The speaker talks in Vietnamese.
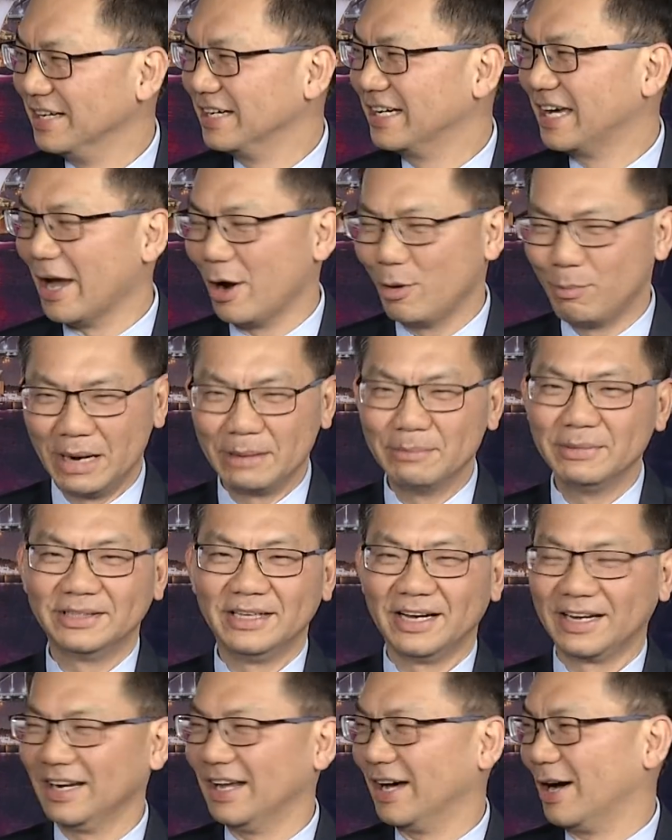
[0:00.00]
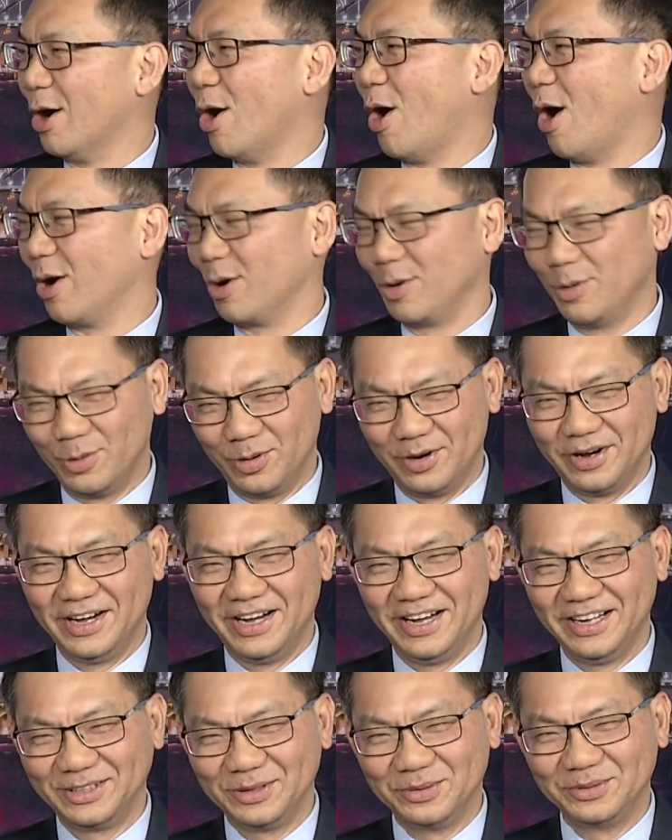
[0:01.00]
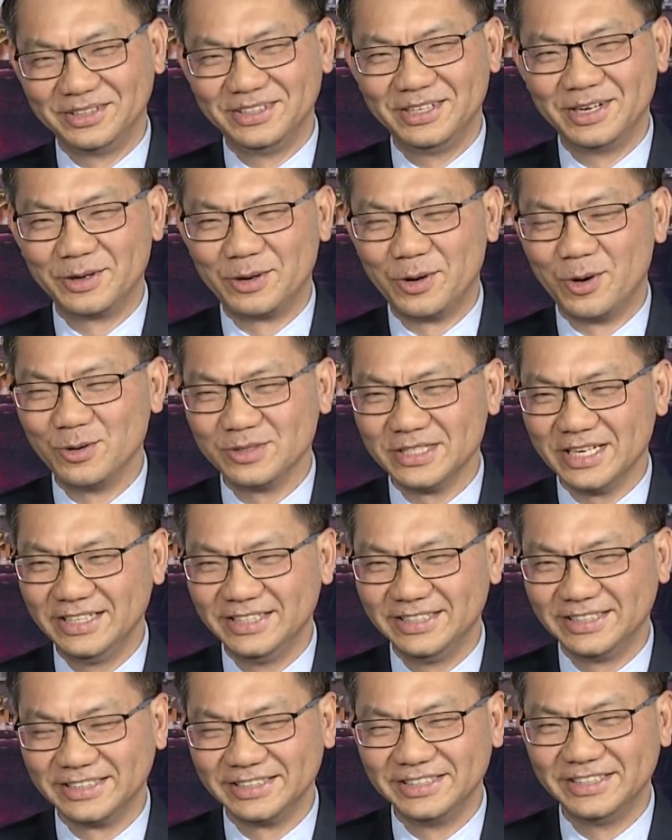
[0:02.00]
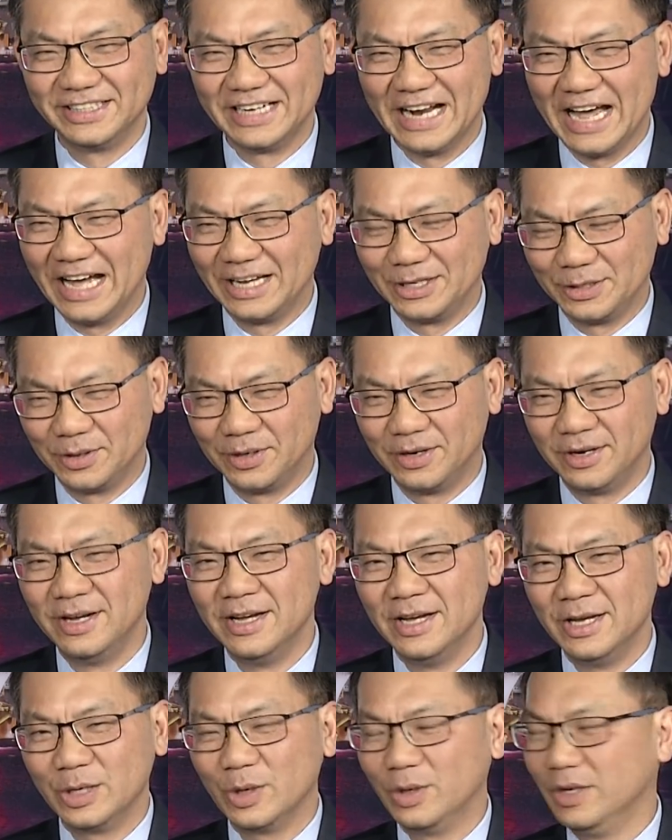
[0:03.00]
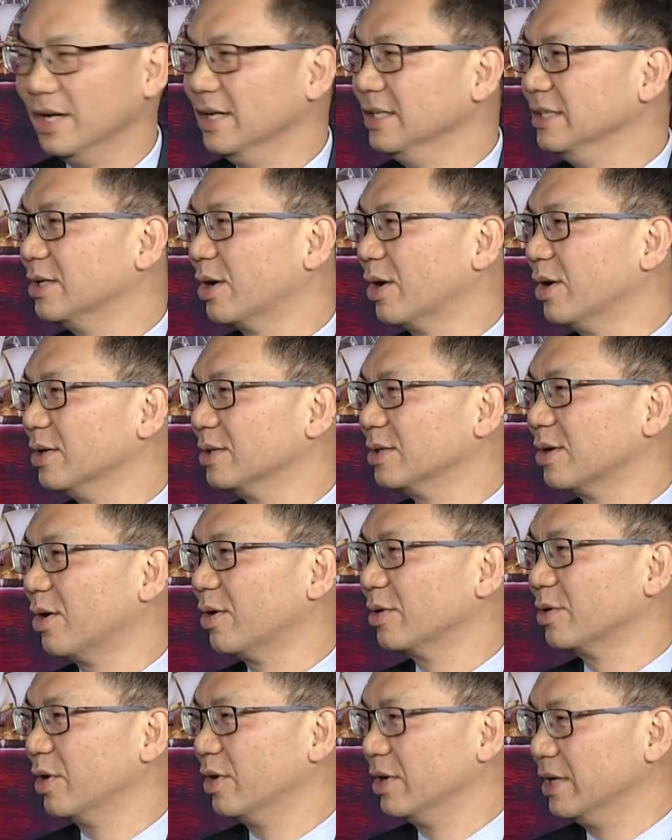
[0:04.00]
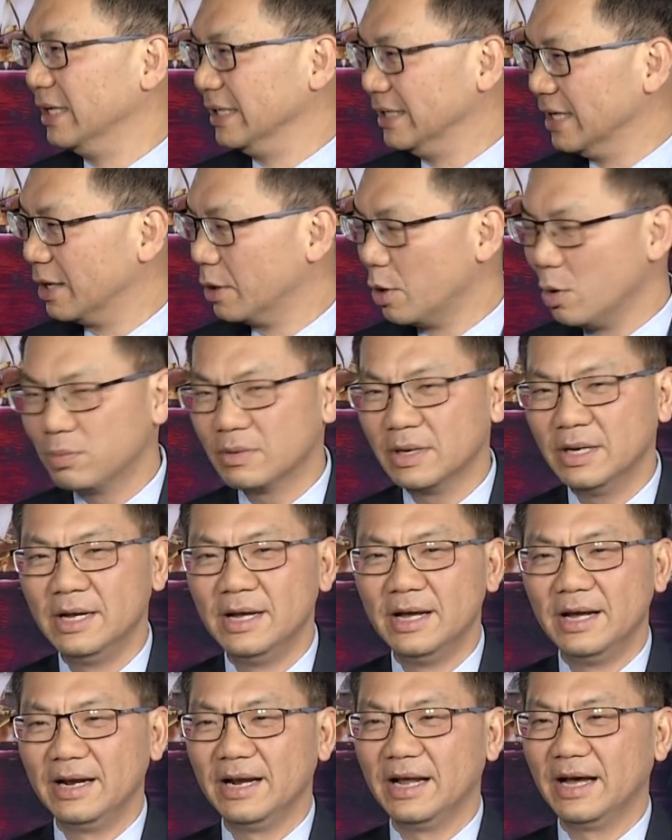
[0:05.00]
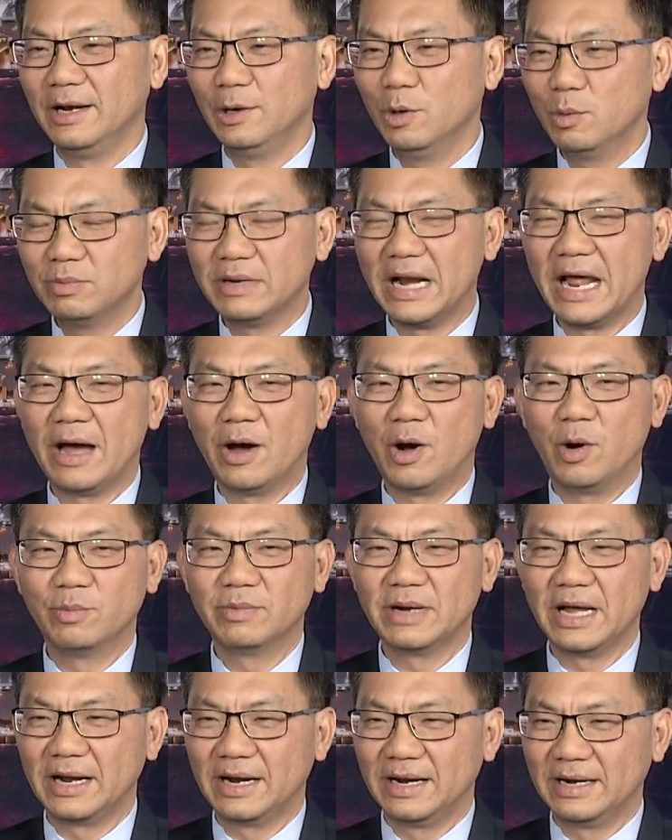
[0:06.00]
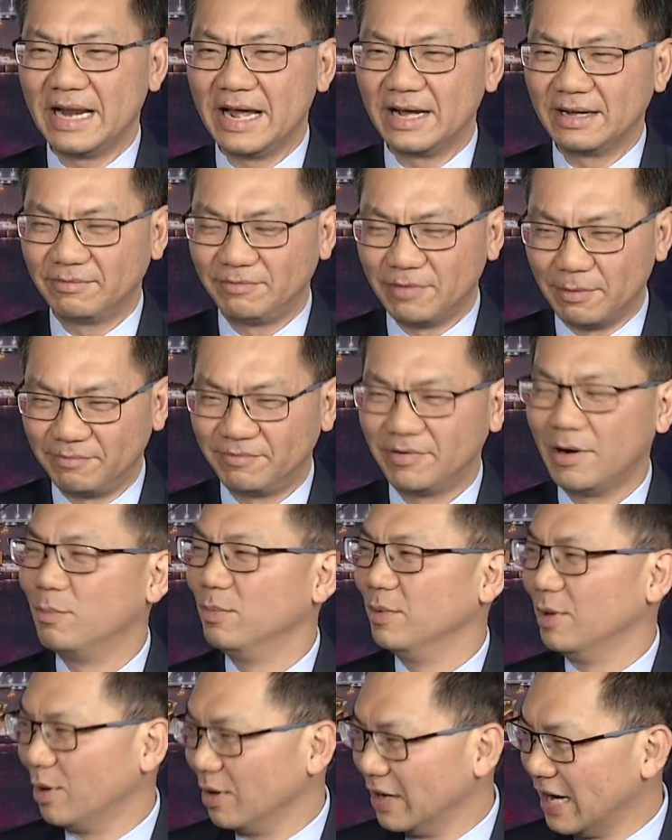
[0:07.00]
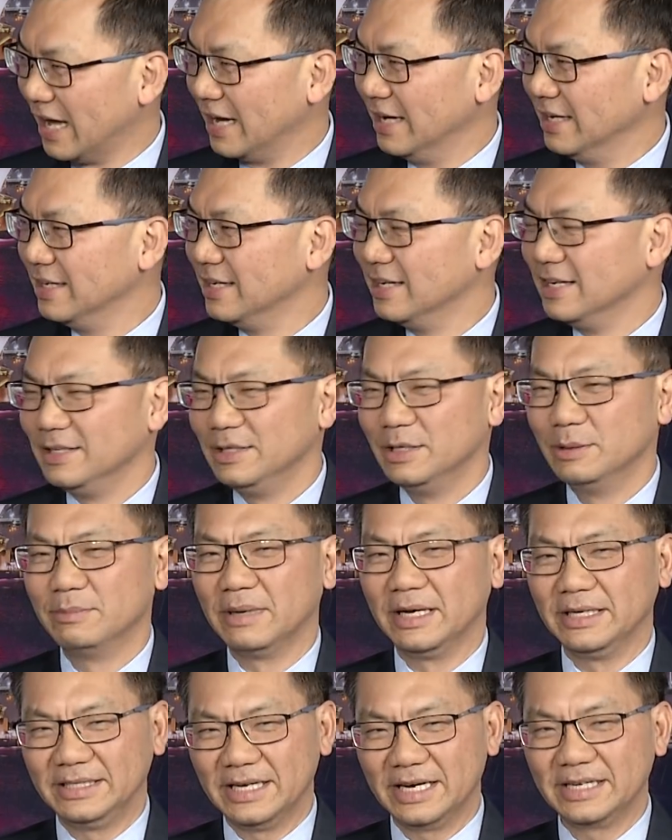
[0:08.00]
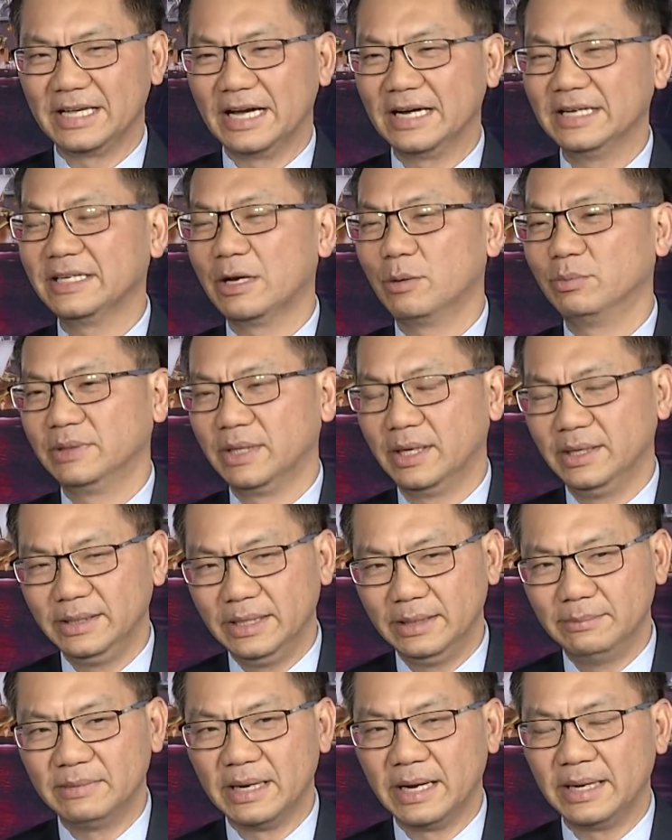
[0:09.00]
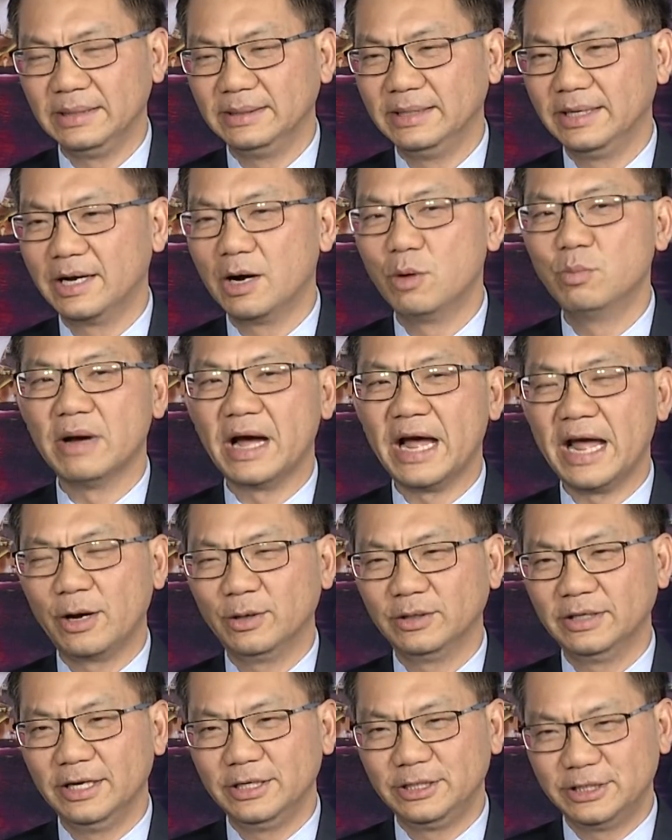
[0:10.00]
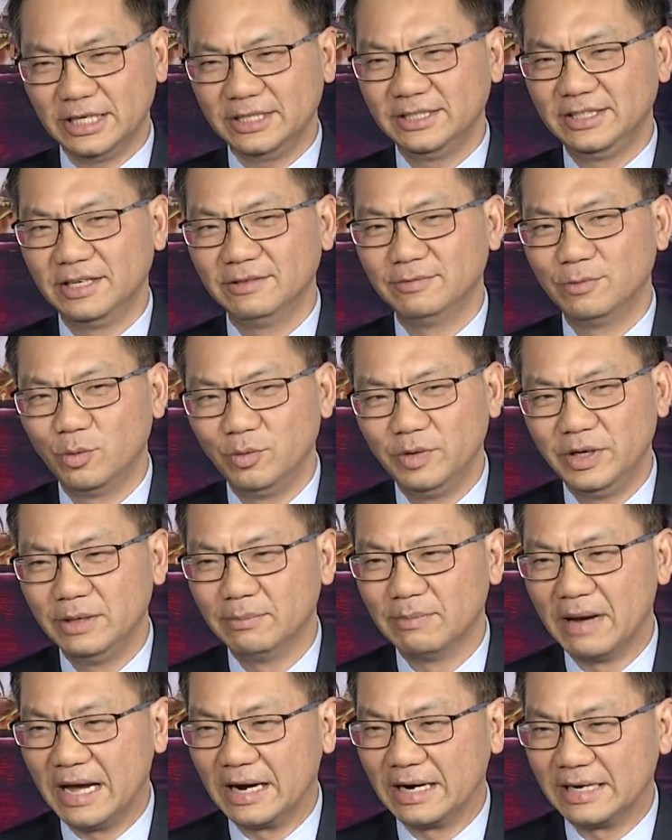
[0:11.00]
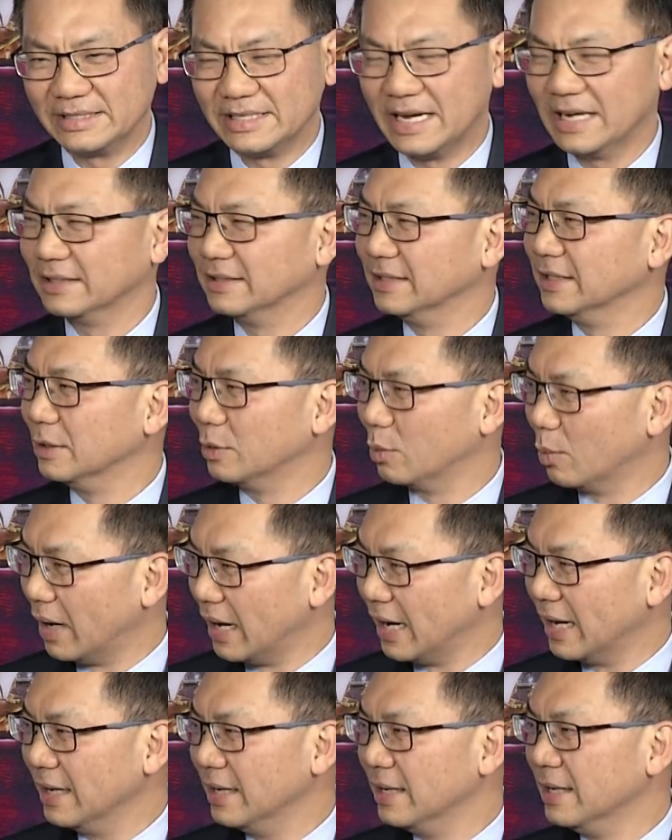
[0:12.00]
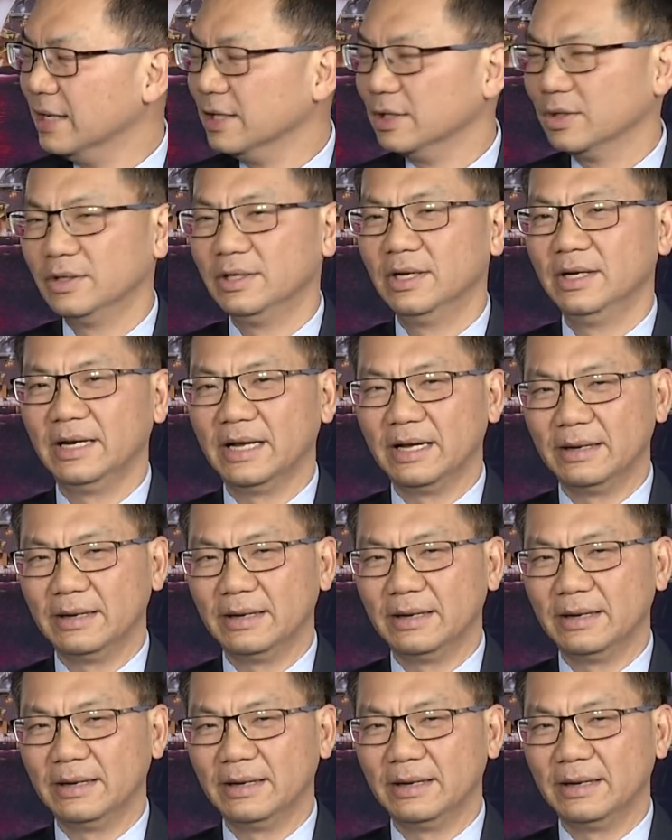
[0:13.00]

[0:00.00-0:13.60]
những kẹo bánh mà thật là ngọt của tổ trưởng ngân khố sẽ được đưa ra cho cho đến cho cho cho người dân úc á, là lúc nào hôm nay đang phập phồng lo lắng nhưng mà chắc chắn trong thời điểm này thì không ai có thể trách chính phủ liên bang là xài tiền quá cho nên